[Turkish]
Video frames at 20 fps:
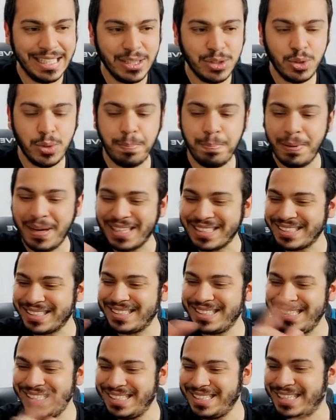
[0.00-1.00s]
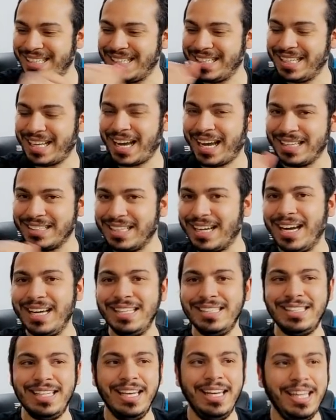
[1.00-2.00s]
Şu pas zincirinde hatayı
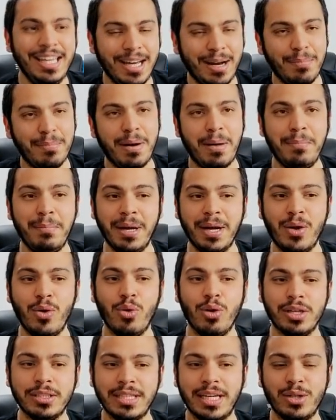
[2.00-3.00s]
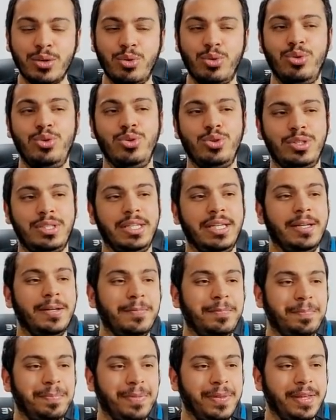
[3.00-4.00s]
senin yapman bana o kadar koyuyor ki.
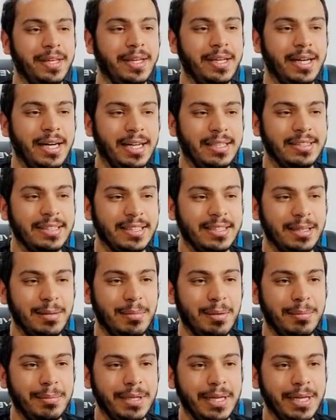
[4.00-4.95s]
Anlatamam